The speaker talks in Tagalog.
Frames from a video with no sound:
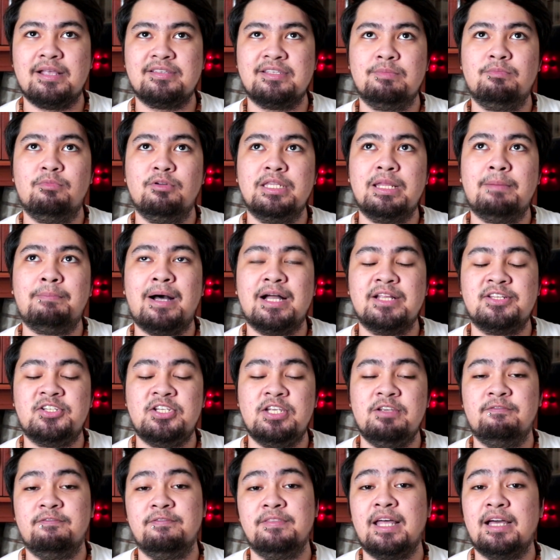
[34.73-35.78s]
possible na
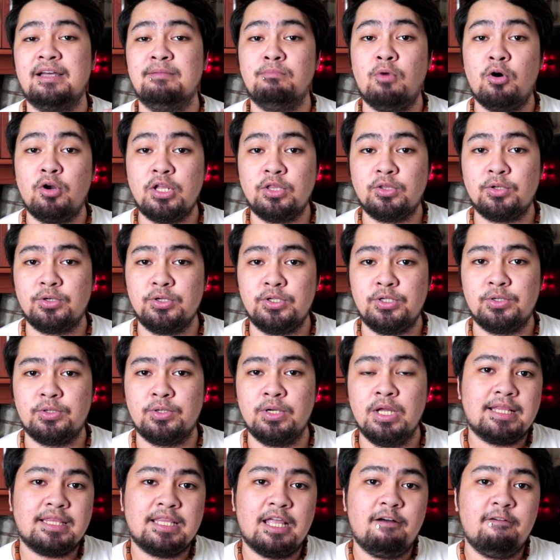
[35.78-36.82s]
ma-achieve ng monitor
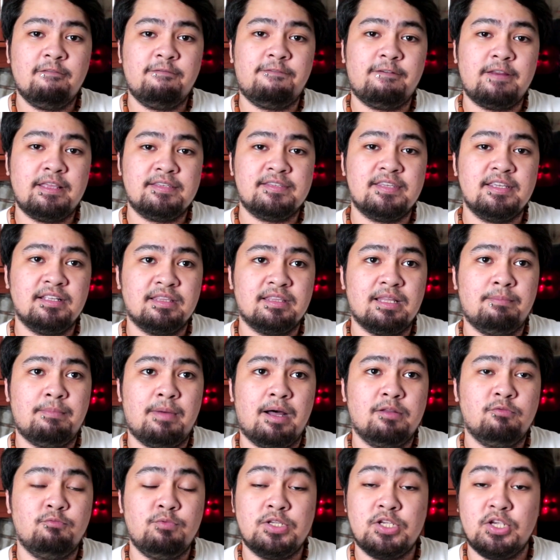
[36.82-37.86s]
nyo. At ang FreeSync
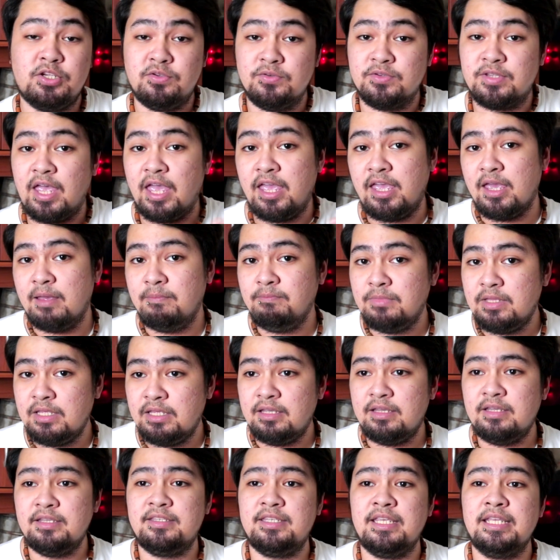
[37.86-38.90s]
naman which is yung sa AMD
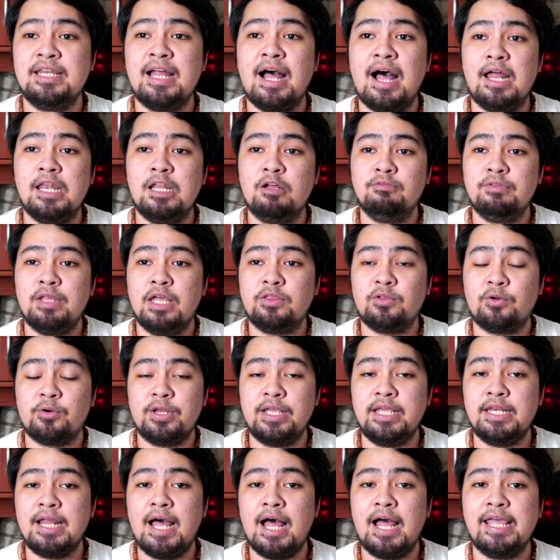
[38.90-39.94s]
is inaallow nito
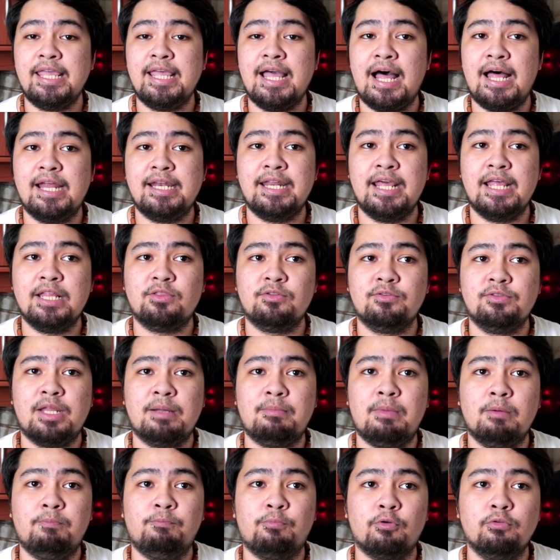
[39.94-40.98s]
or hinahayaan nito
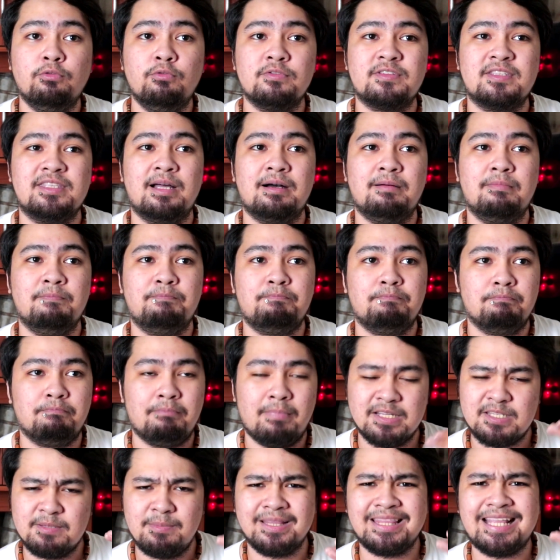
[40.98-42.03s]
na mag-produce ng
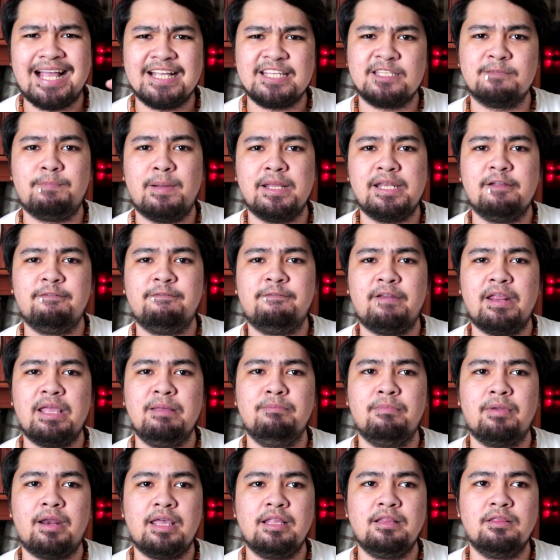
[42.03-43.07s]
mas mataas pa na
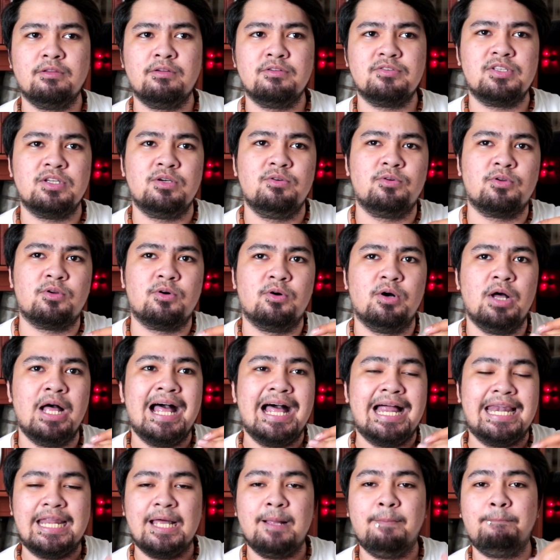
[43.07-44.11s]
frame rate no siguro
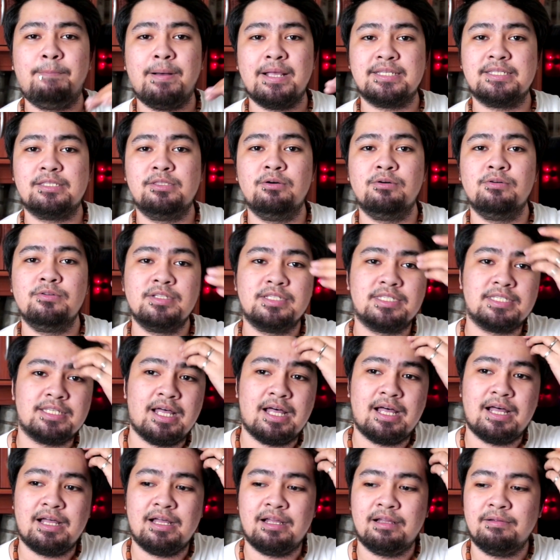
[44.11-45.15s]
lagpas doon
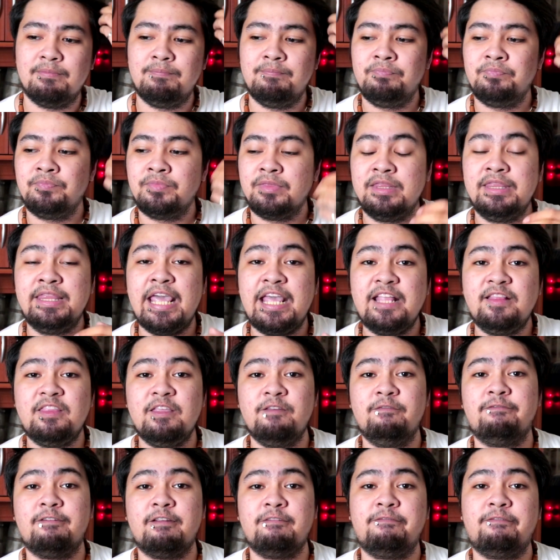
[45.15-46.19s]
sa
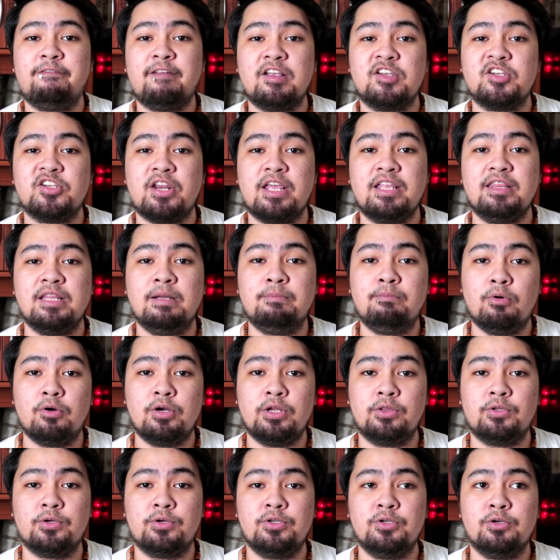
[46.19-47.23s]
native refresh rate ng
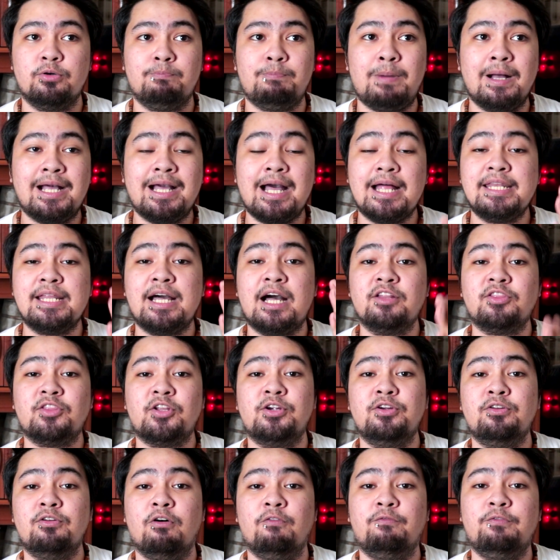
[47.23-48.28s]
monitor nyo pagka
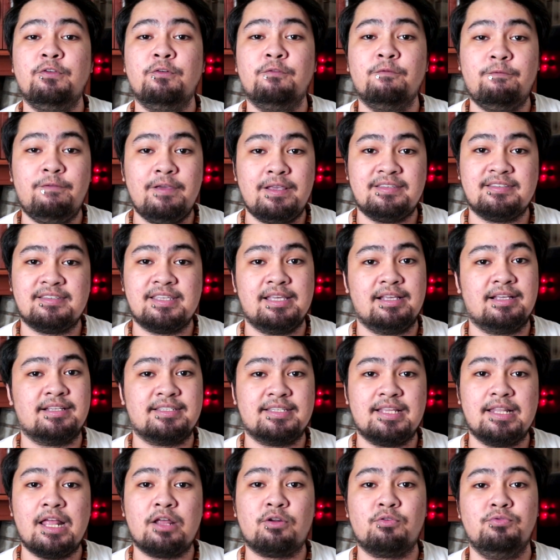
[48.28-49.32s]
naka-turn off yung VSync
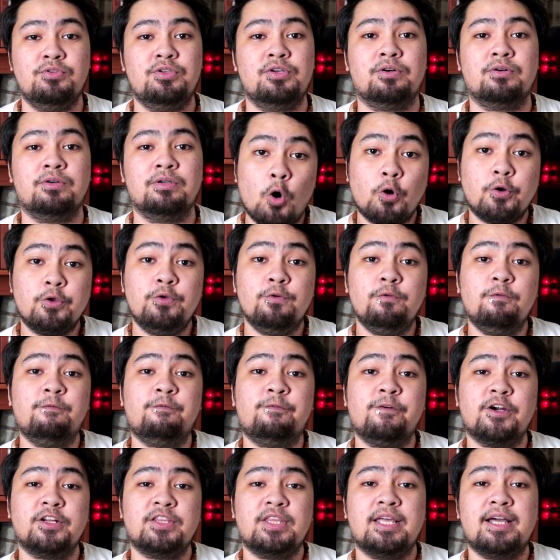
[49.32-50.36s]
sa laro nyo or
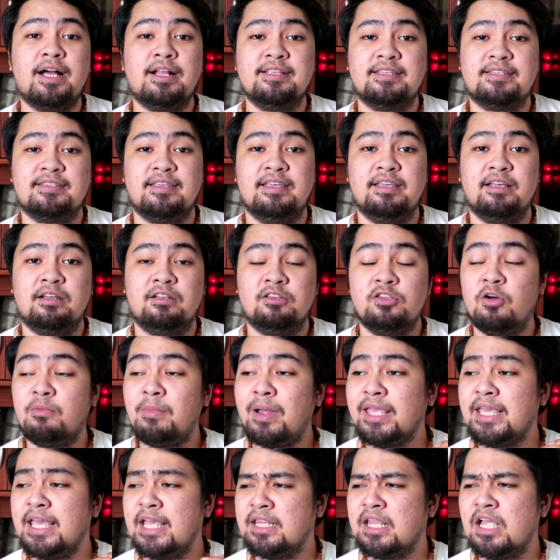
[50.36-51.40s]
yung vertical sync. No,
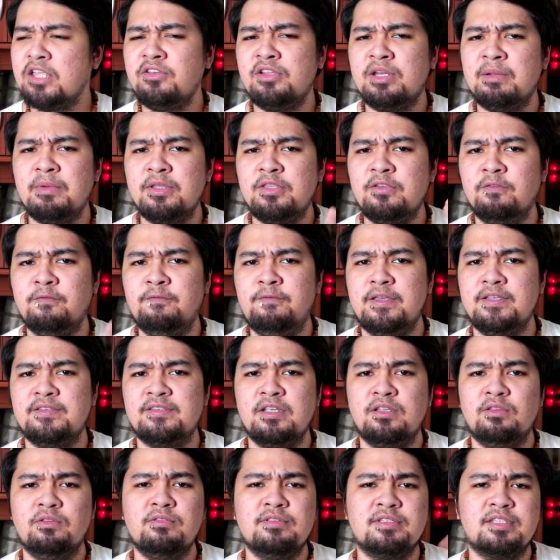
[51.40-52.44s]
makikita nyo naman yung
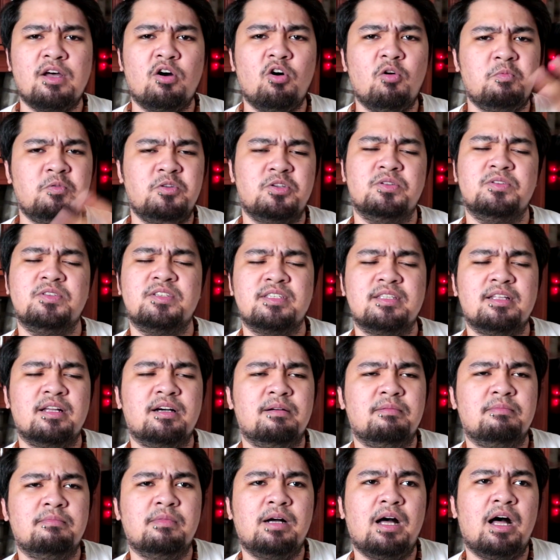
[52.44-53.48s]
VSync dun sa options
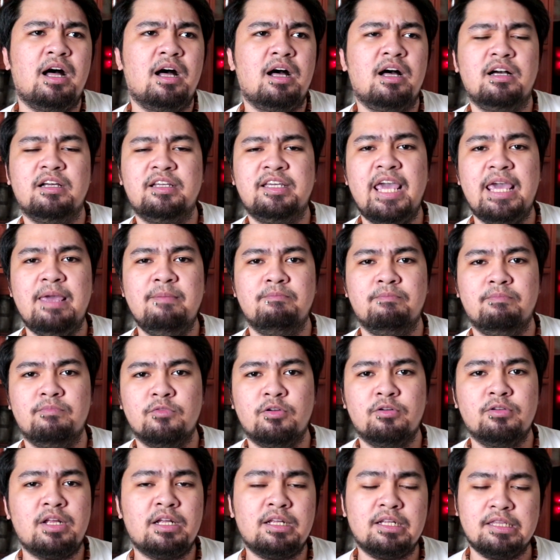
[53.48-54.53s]
ng uh, game,
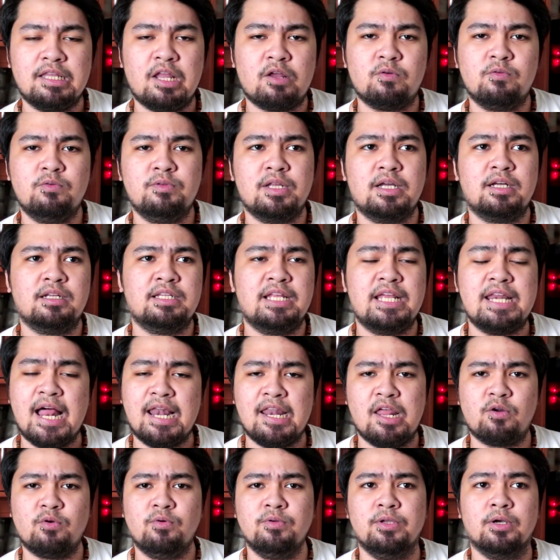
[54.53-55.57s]
no, ng laro na
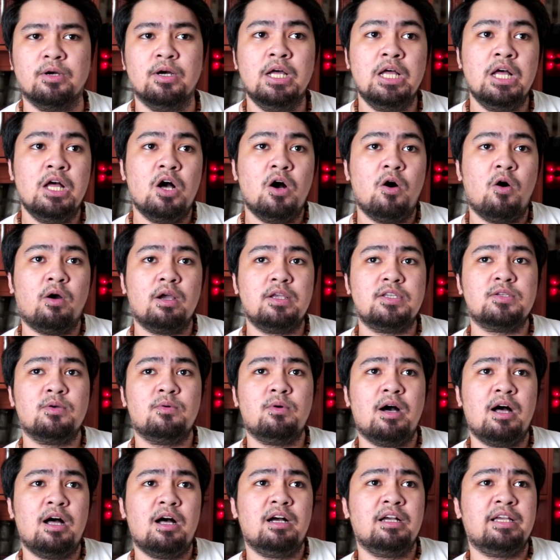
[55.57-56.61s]
nilalaro nyo. Okay,
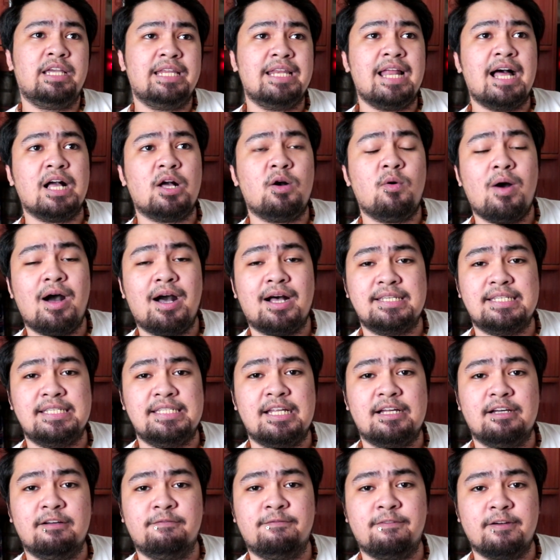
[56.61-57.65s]
so ang ginagawa kasi
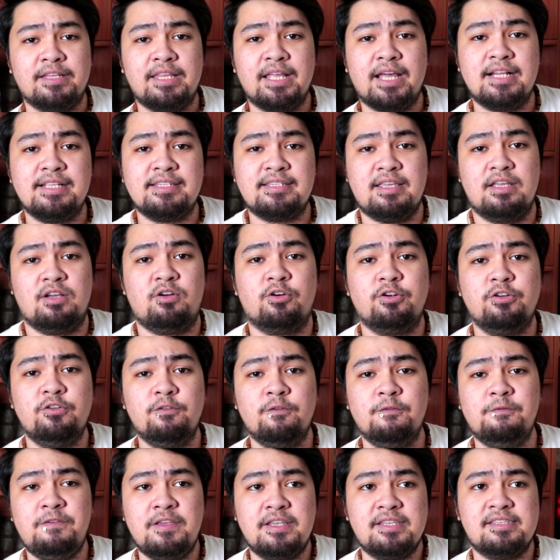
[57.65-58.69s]
ng vertical sync or
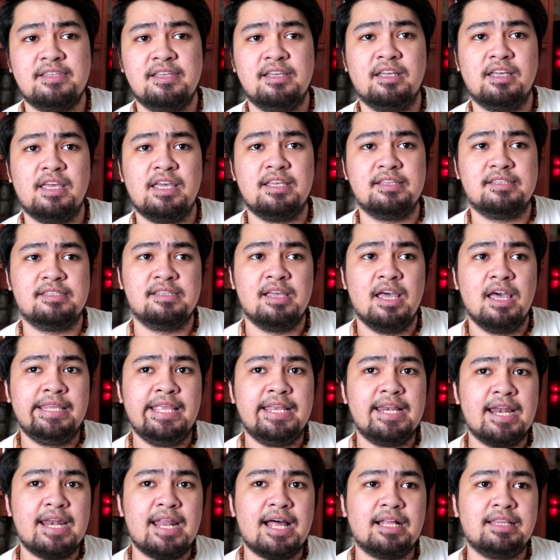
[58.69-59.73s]
yung VSync is
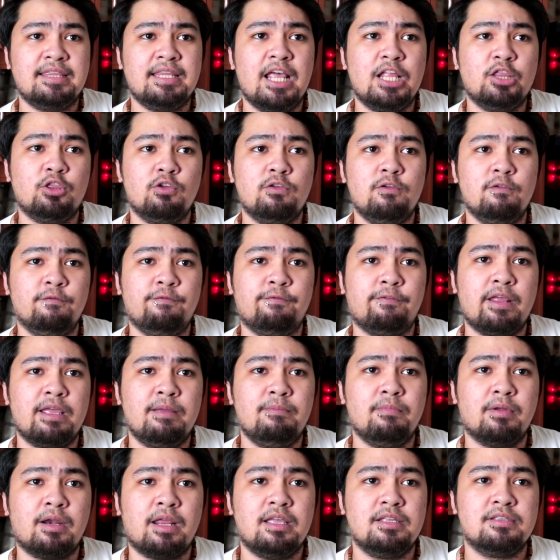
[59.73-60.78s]
nilalak neto yung
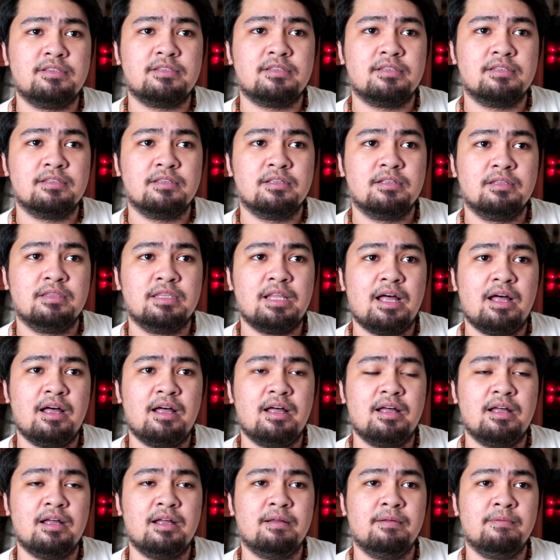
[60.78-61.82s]
frame rates
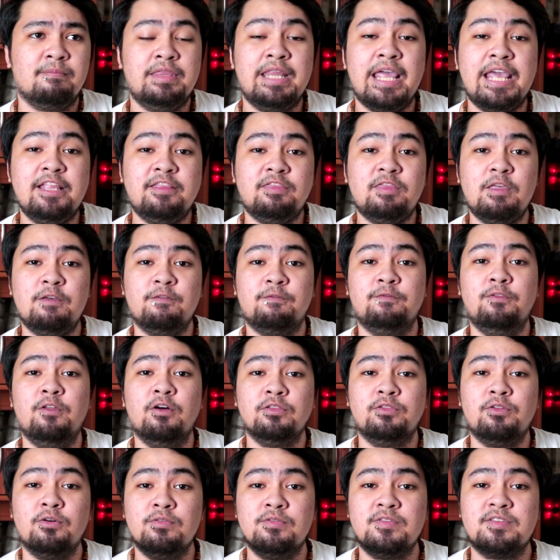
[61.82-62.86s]
na native
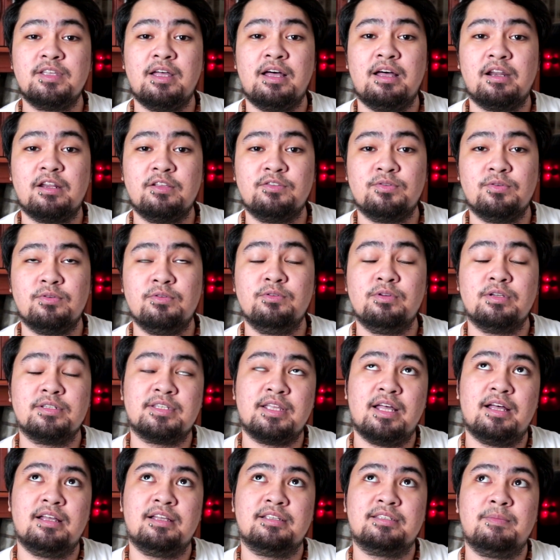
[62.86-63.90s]
no doon sa resol-
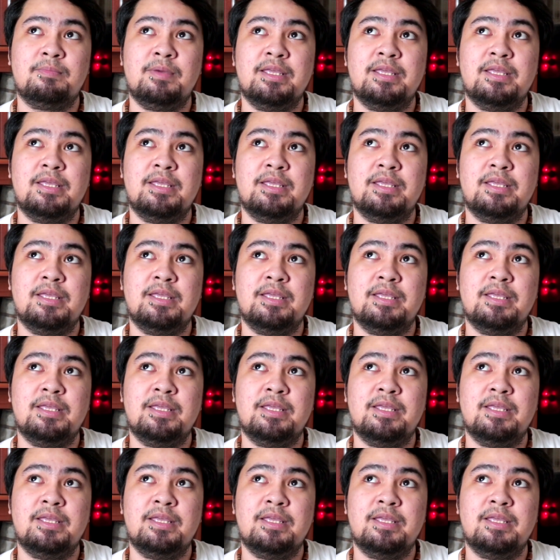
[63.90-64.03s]
sa